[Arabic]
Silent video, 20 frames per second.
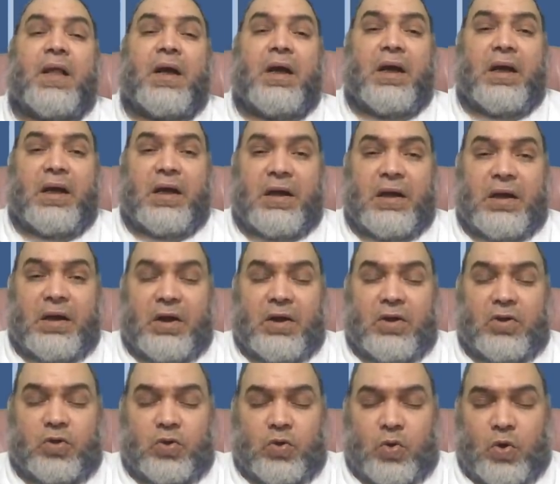آه،
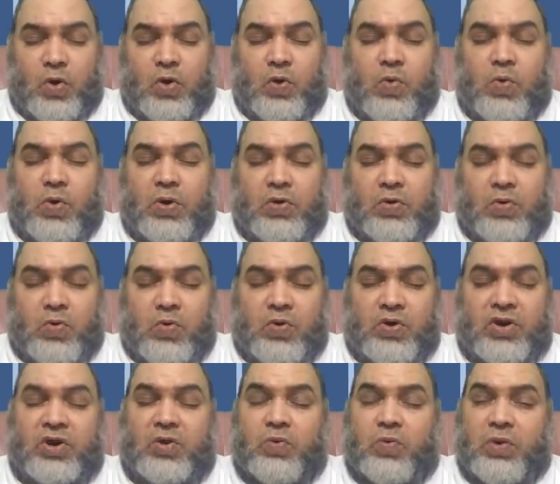الترك
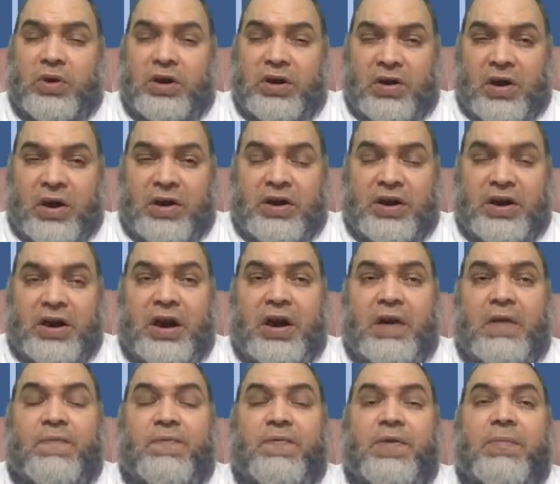والروس
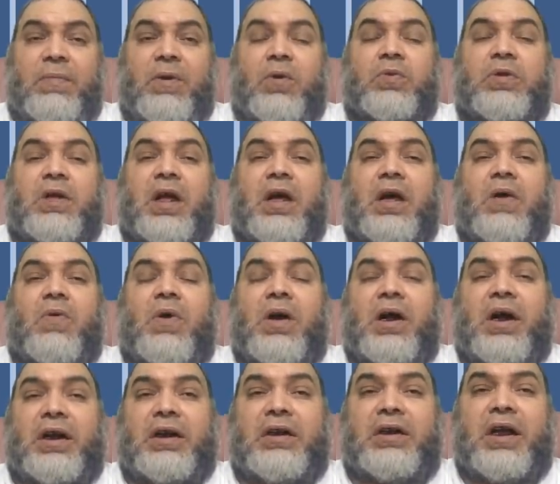والايرانيين في بوتقه
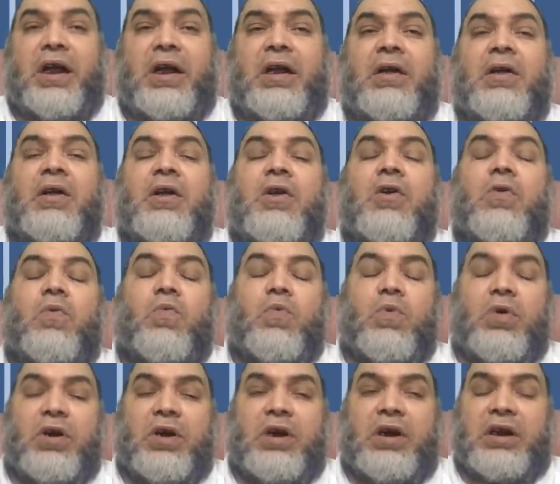واحده
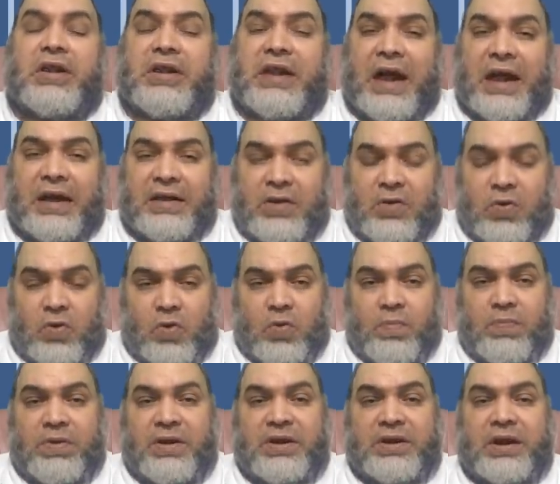والاتحاد
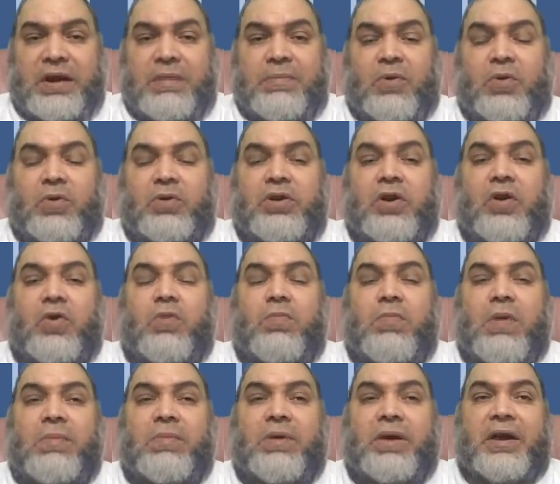الاوروبي زي ما قلت لكم
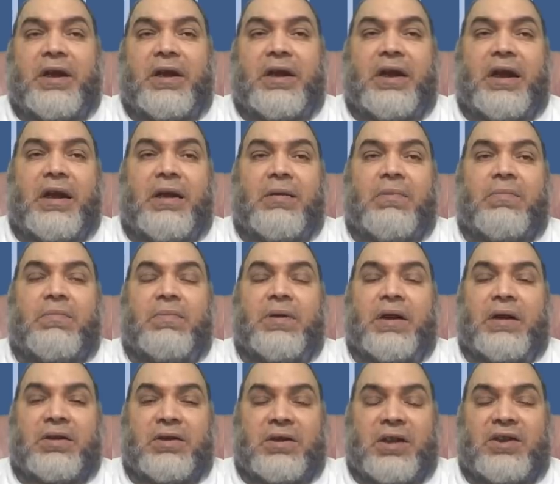قبل كده
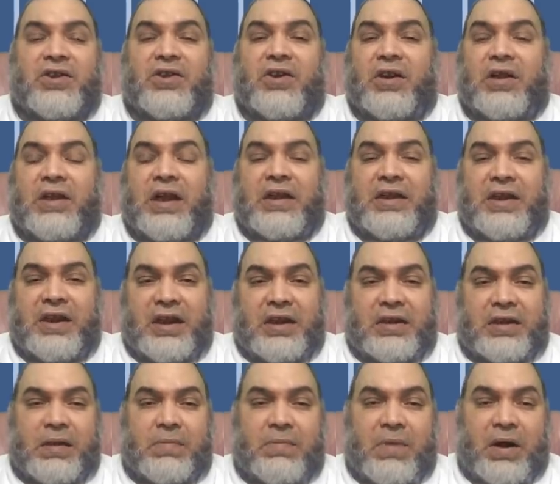بينتظر نتيجه
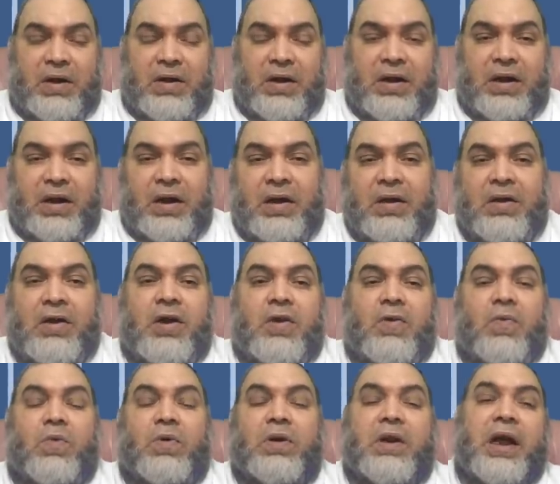المعركه
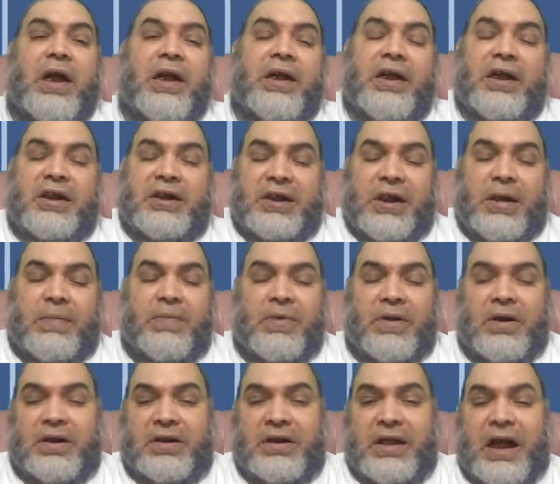واللي هيكسب
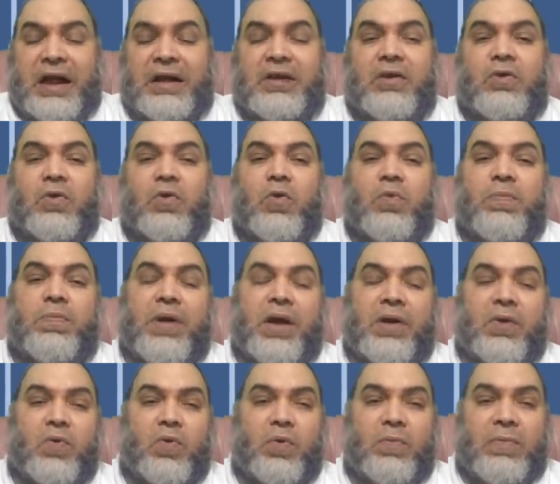الاتحاد الاوروبي
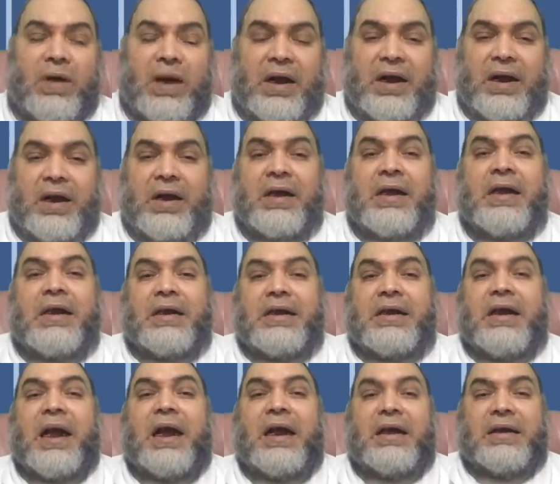هيروح معاه
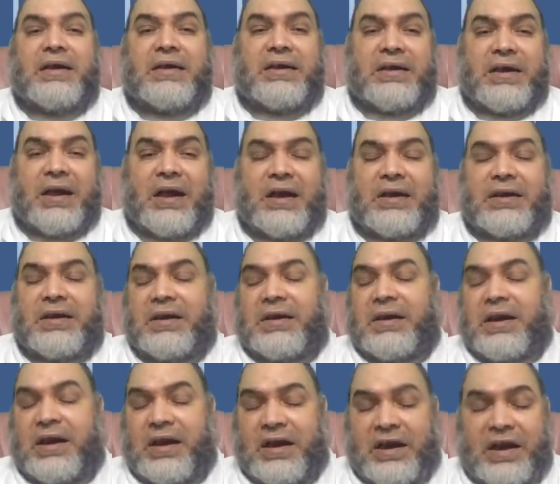يعني سياسه
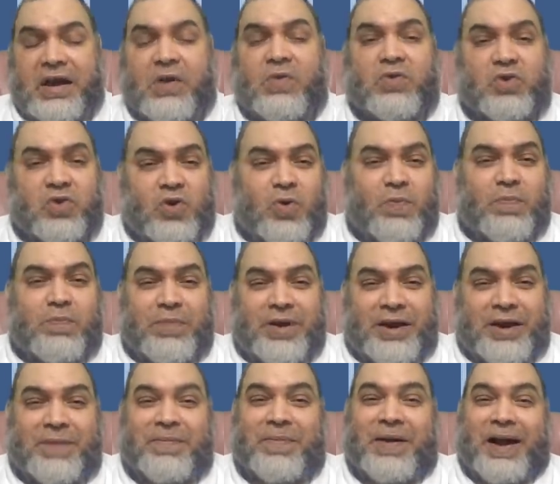اللي اتجوز امي
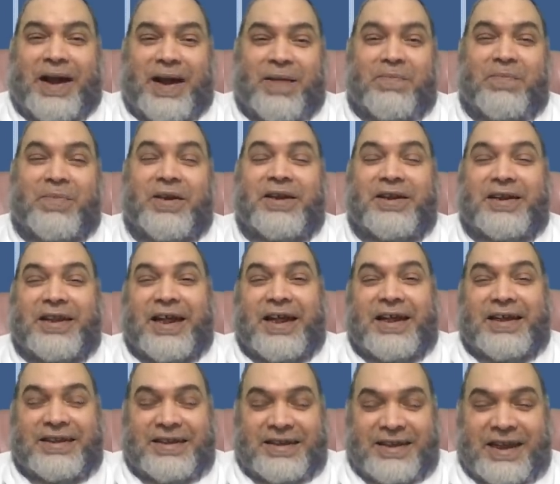يبقى عمي
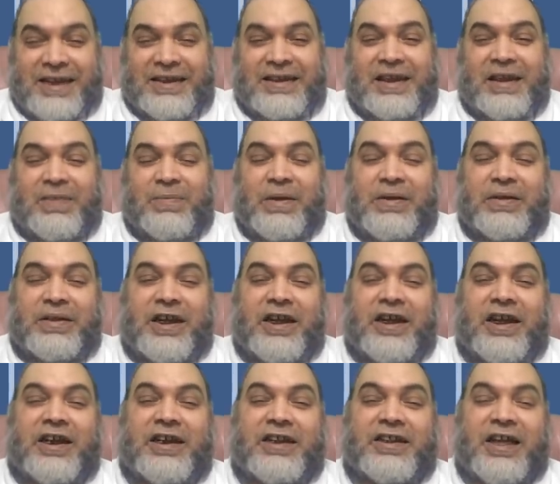ده السياسه اللي
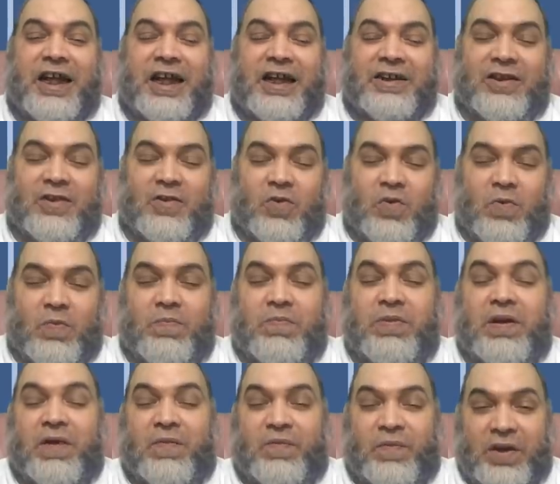بينتهجها الاتحاد
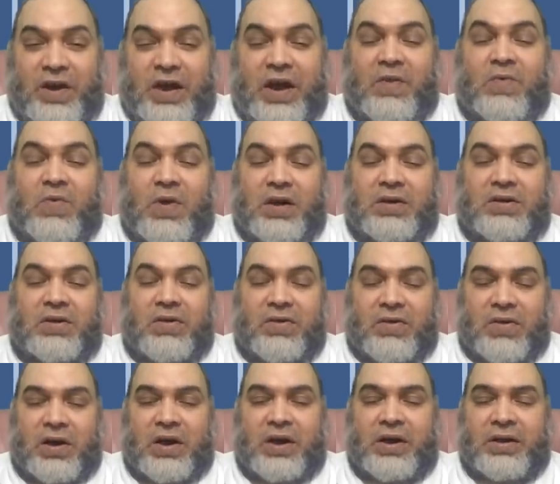الاوروبي في الوقت
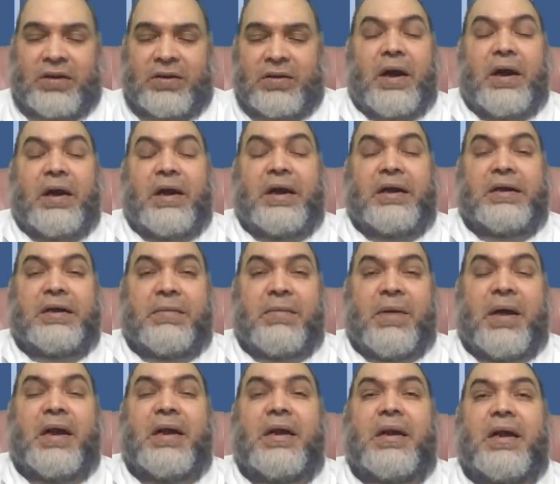الراهن
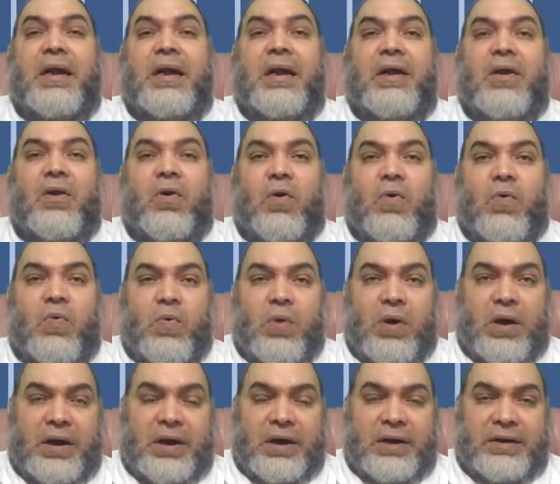الاحتمال اللي
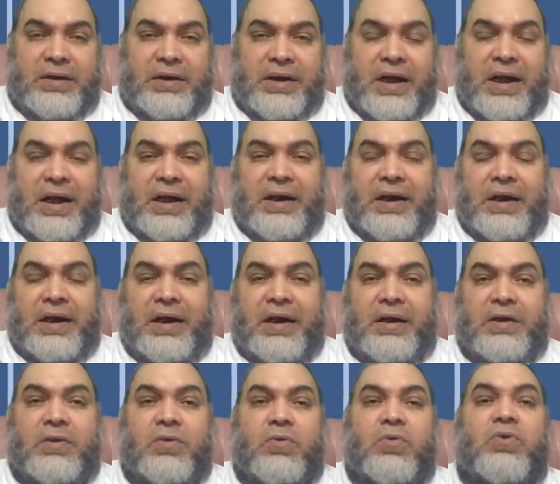هو الثاني
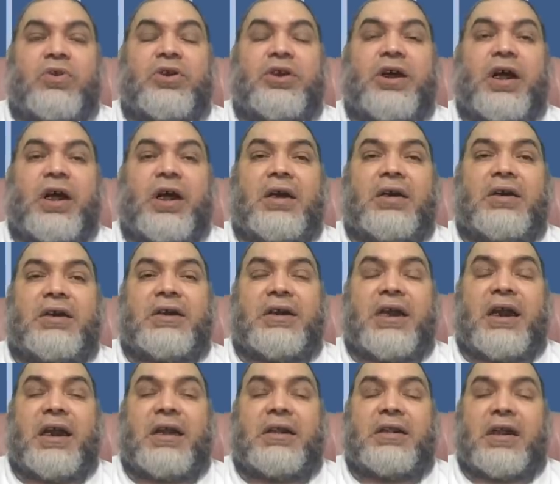ان روسيا
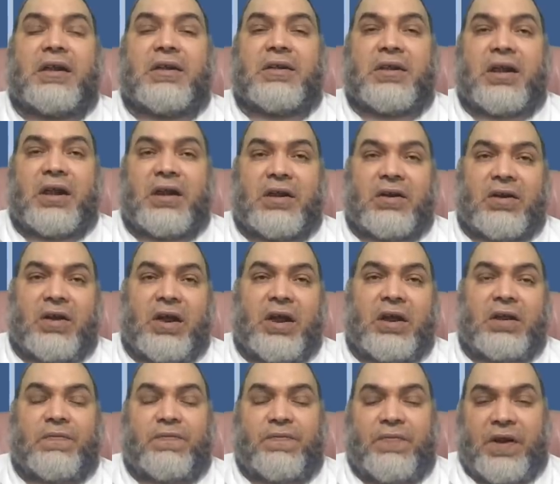ارسلت
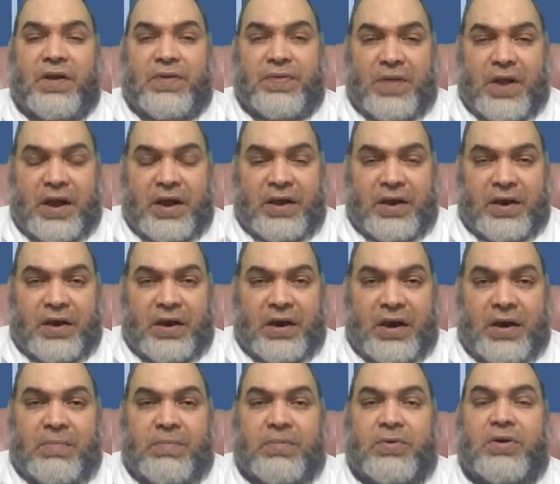الطائرات في ظاهر
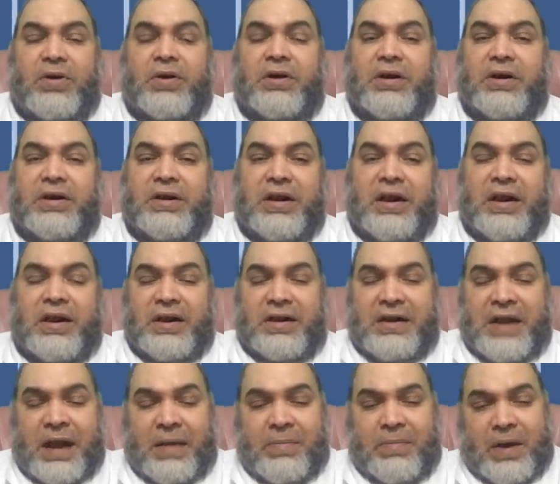الامر
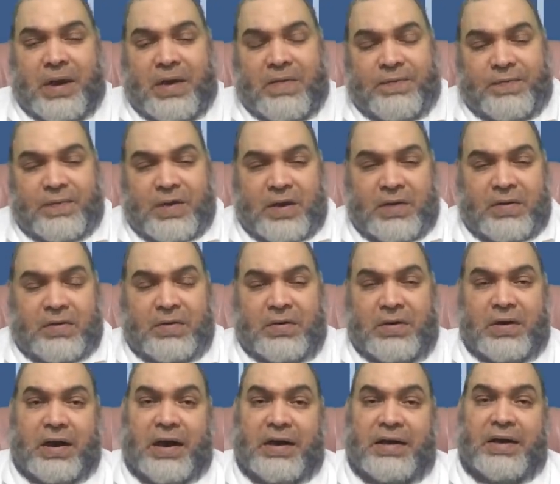لدعم حفتر
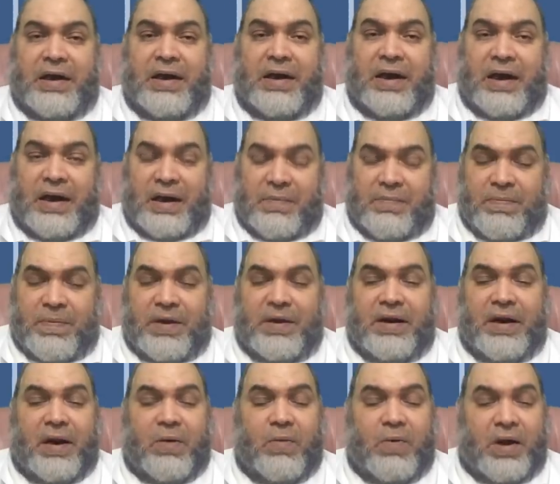انا احب
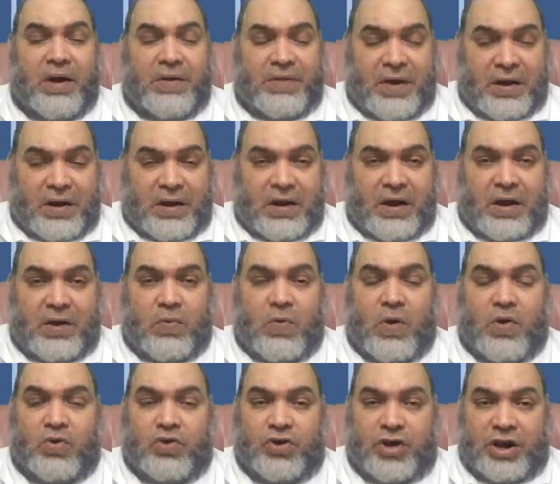ارجع واذكر
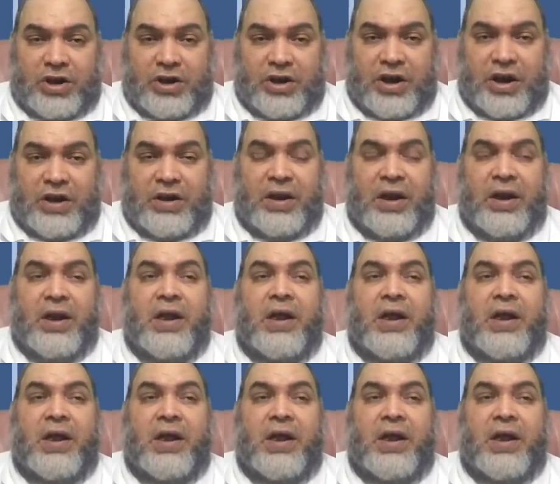واشدد